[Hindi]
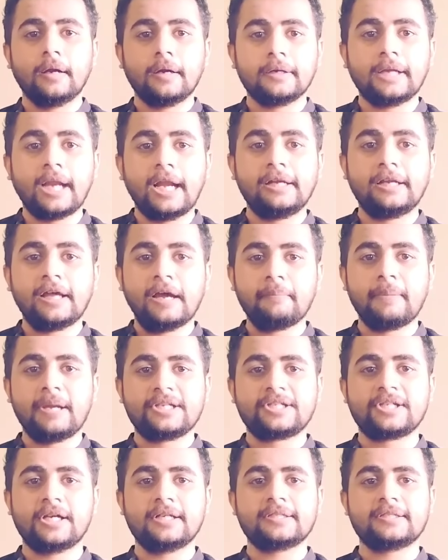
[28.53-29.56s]
Delta
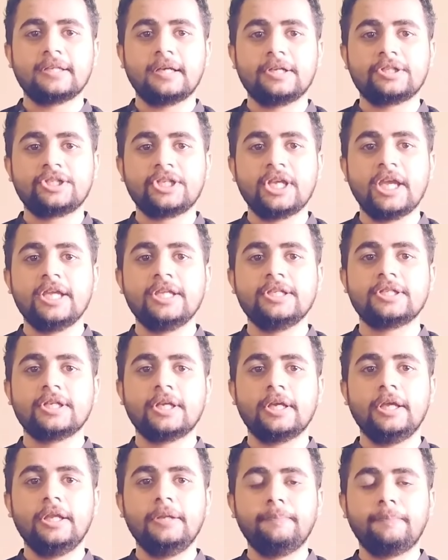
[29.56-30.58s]
measures a change
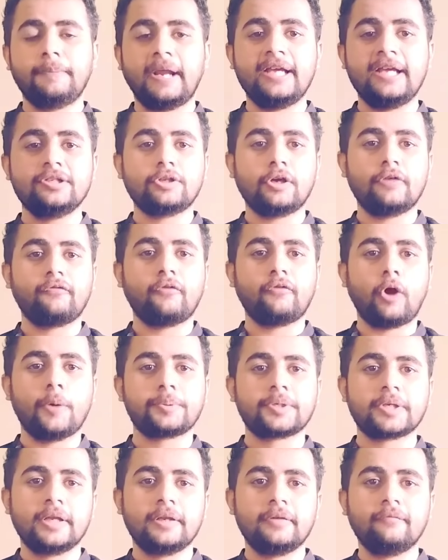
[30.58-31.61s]
in price of
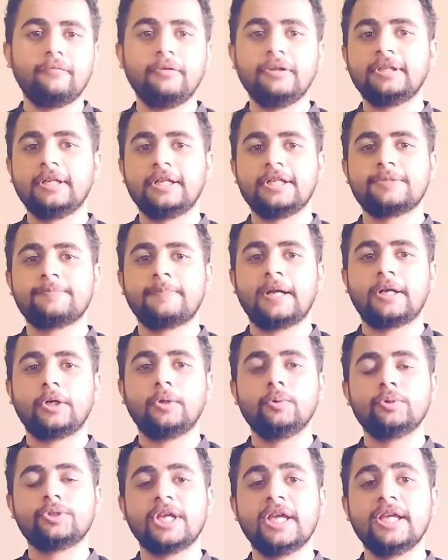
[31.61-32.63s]
option with respect
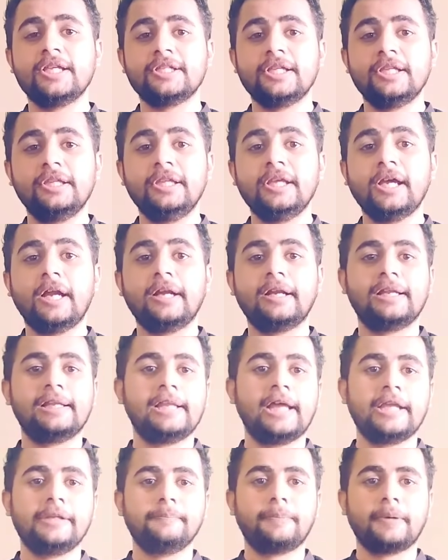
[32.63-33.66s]
to change in the
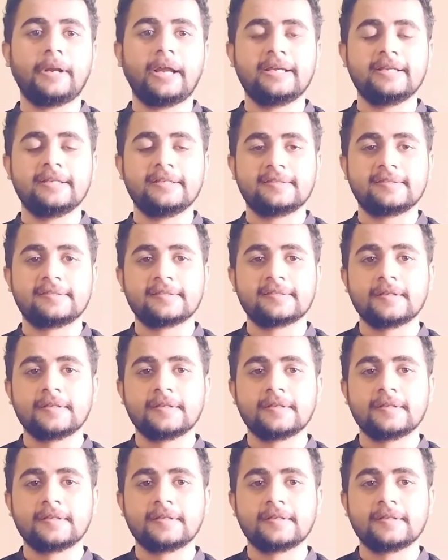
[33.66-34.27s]
underlying price.